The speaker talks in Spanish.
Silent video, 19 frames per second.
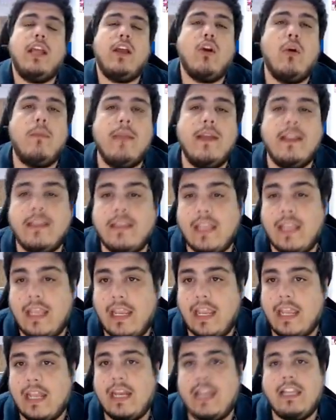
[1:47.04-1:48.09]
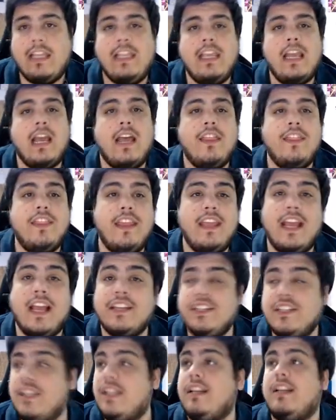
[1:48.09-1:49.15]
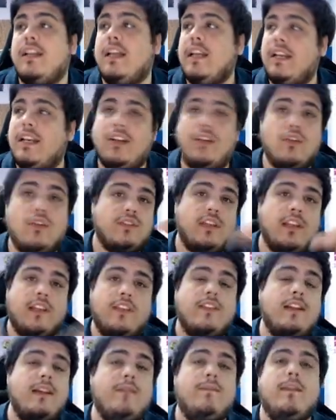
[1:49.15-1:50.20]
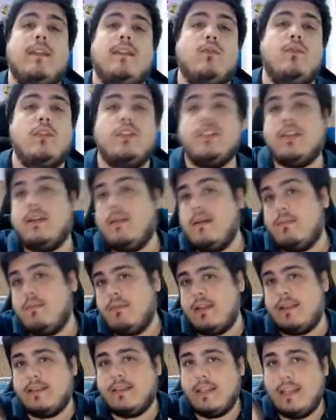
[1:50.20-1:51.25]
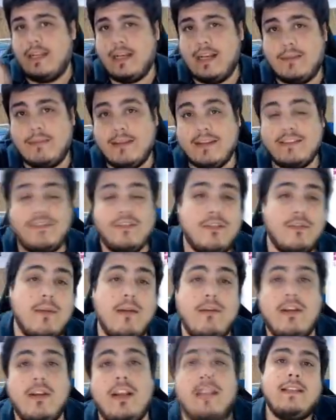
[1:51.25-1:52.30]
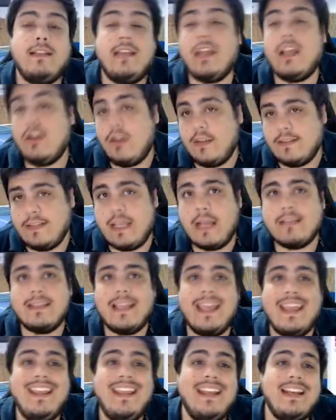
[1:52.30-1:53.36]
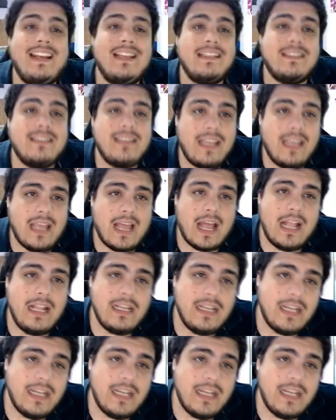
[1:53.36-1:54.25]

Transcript: comenté en el día de ayer en los streams de Twitch que me pueden seguir en la plataforma Violeta, si es que lo deseas, e ingresé al